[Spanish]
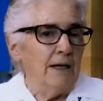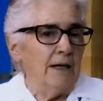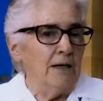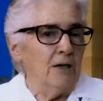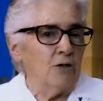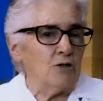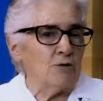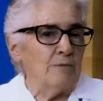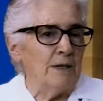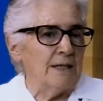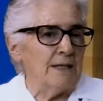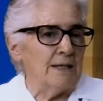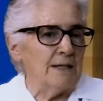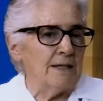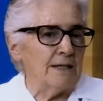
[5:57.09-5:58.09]
en los
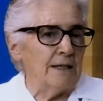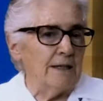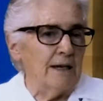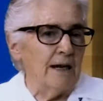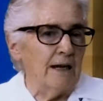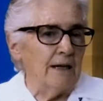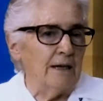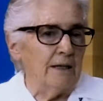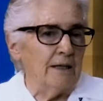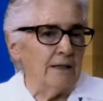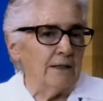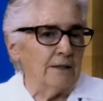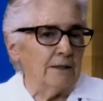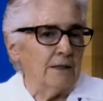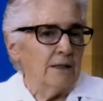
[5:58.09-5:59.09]
meses de
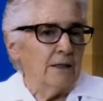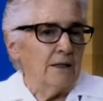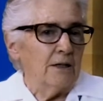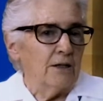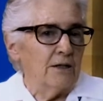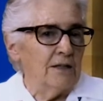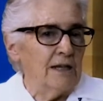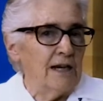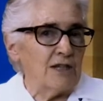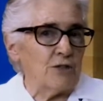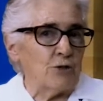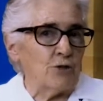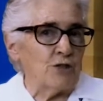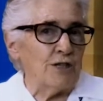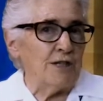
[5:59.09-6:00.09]
la de las
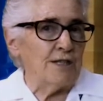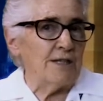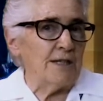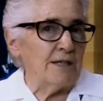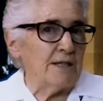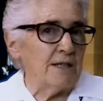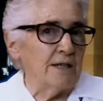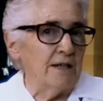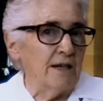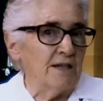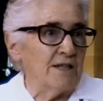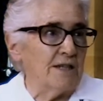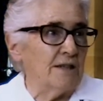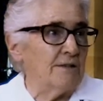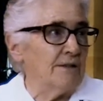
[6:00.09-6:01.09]
cosechas, que
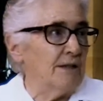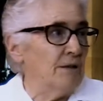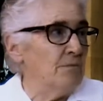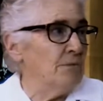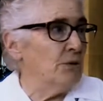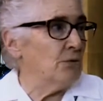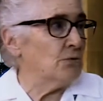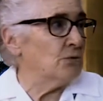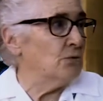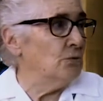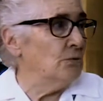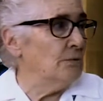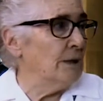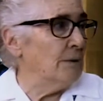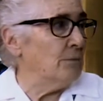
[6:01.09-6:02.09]
eran septiembre,
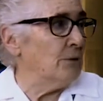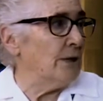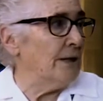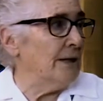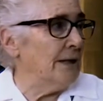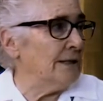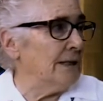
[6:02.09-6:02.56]
octubre, por ahí